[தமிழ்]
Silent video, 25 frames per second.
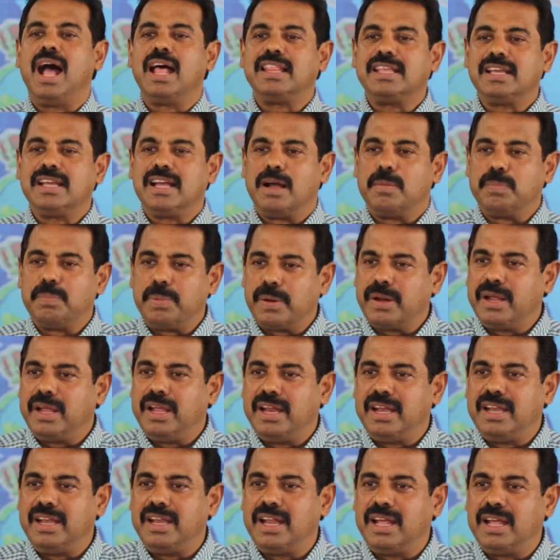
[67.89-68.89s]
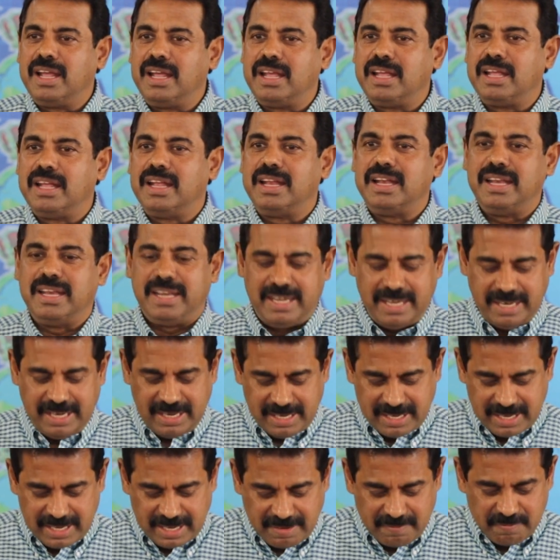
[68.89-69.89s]
அதுக்கப்புறம் என்ன
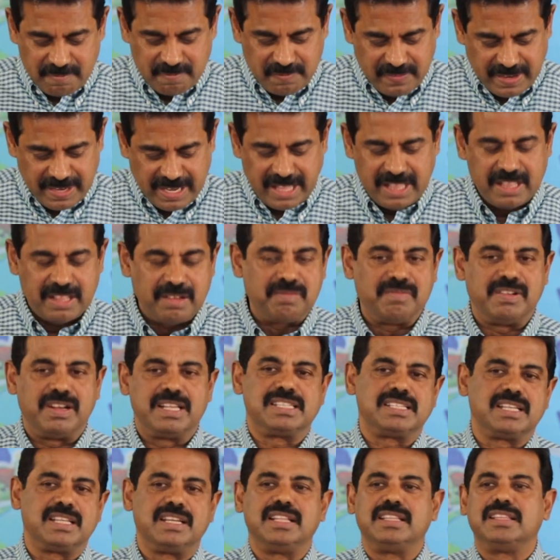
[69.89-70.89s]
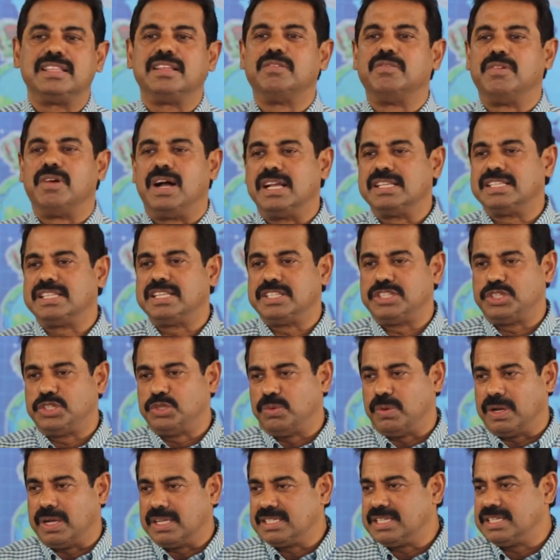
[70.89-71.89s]
நீங்கள் வேத வசனத்தை
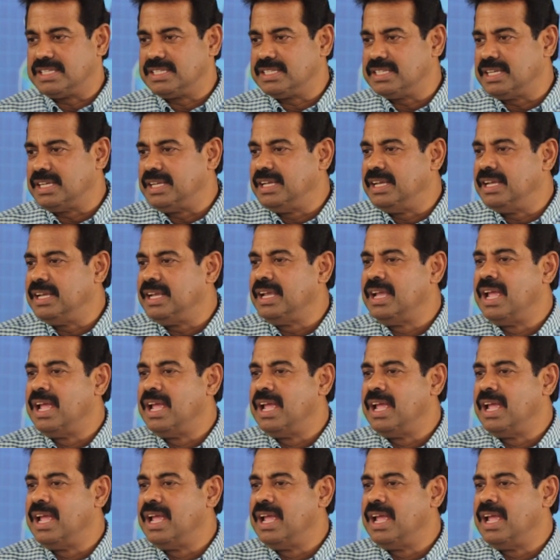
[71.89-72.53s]
வாசித்து வாசித்து